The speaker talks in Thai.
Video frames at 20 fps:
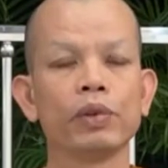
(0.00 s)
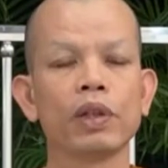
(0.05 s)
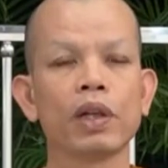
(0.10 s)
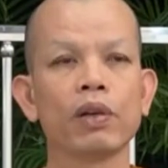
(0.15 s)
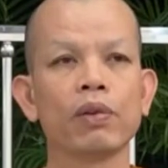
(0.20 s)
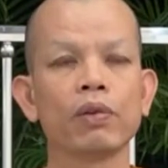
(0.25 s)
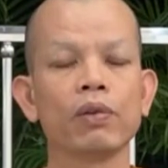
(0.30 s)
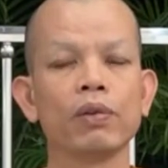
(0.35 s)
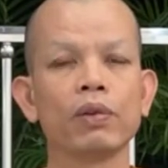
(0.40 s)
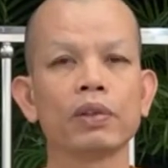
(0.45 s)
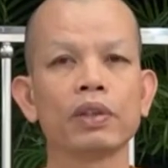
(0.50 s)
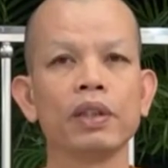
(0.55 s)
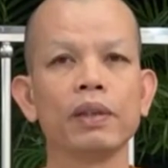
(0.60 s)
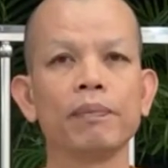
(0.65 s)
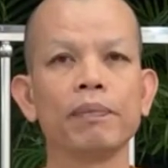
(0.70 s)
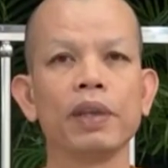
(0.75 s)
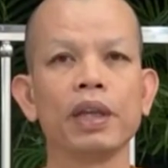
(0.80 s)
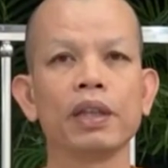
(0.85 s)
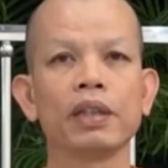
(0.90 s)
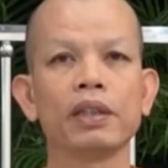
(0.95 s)
ผู้เฒ่าหกสิ
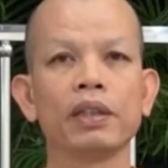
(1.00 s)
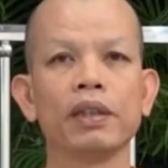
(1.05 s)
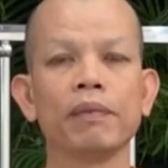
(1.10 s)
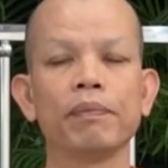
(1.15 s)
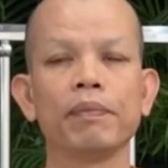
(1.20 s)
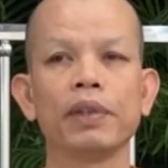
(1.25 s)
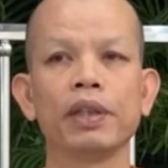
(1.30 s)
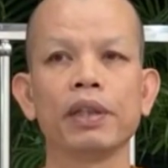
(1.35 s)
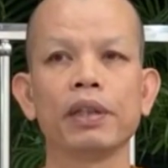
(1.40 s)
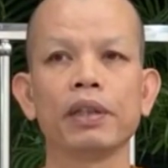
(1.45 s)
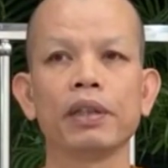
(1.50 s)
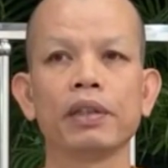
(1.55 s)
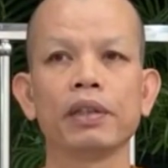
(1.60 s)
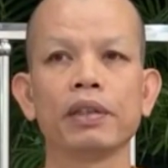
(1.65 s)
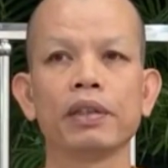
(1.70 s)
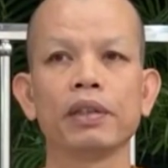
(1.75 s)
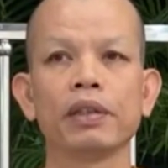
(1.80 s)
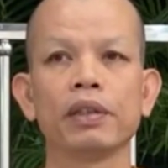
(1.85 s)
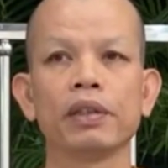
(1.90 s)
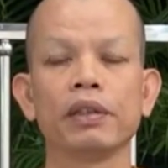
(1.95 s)
บเจ็ดสิบ
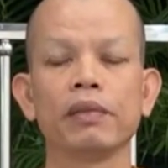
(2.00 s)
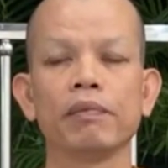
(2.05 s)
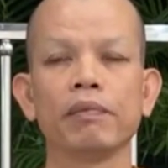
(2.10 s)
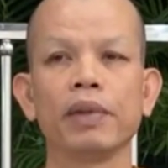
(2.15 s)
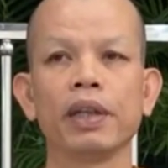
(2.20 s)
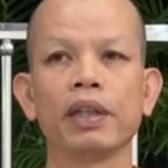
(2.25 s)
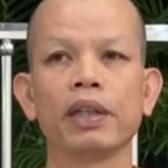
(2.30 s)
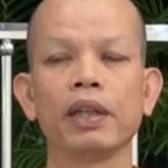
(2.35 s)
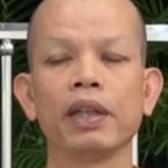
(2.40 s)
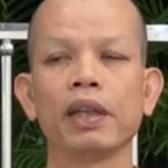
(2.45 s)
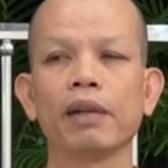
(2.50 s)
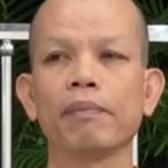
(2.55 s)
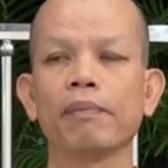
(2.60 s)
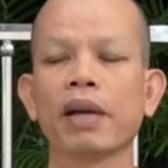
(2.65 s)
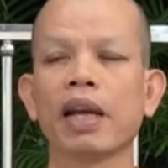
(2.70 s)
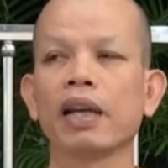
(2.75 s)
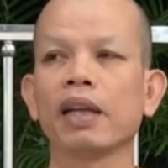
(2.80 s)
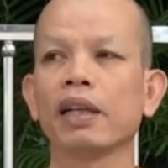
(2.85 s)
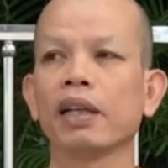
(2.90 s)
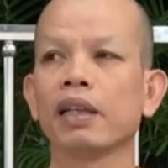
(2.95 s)
แม่แต่เฮ็ด
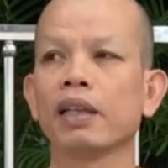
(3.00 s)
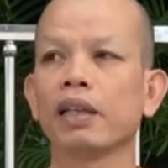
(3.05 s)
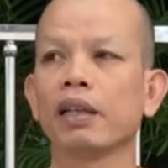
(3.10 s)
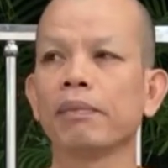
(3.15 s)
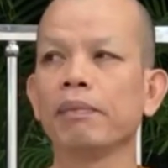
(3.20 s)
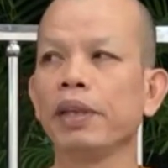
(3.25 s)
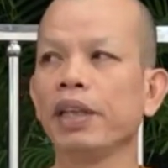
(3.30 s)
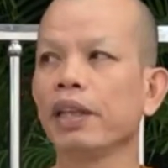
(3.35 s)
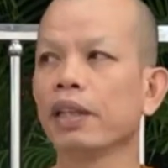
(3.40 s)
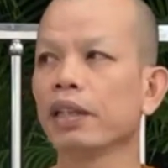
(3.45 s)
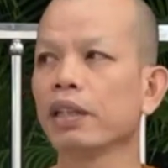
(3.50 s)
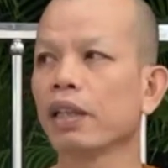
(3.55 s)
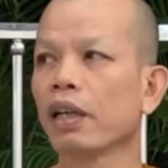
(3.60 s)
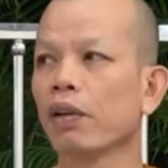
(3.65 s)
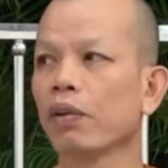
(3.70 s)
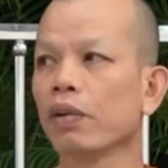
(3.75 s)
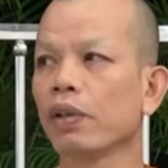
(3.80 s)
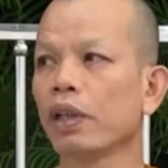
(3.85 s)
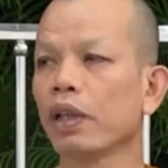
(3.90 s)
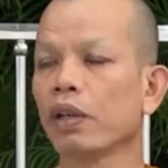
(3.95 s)
มันก็ยังมีคือ
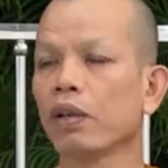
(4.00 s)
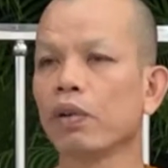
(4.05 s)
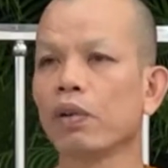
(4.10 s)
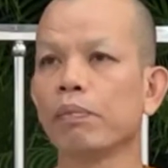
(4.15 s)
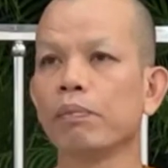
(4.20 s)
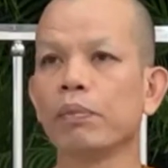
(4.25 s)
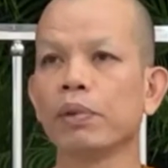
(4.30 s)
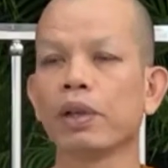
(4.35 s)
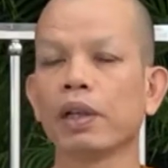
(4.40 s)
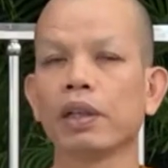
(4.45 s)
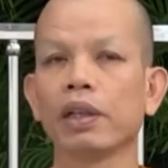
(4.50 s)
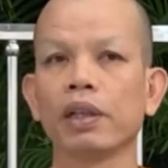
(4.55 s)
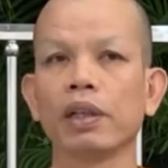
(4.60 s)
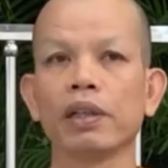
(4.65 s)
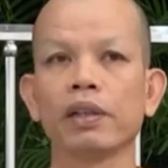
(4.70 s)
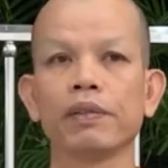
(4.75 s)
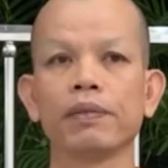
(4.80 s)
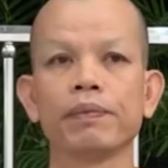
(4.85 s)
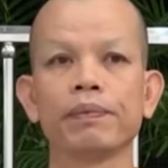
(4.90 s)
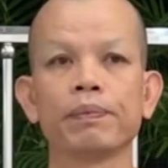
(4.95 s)
เก่าเดียวอารมณ์พวกนี้
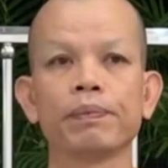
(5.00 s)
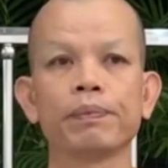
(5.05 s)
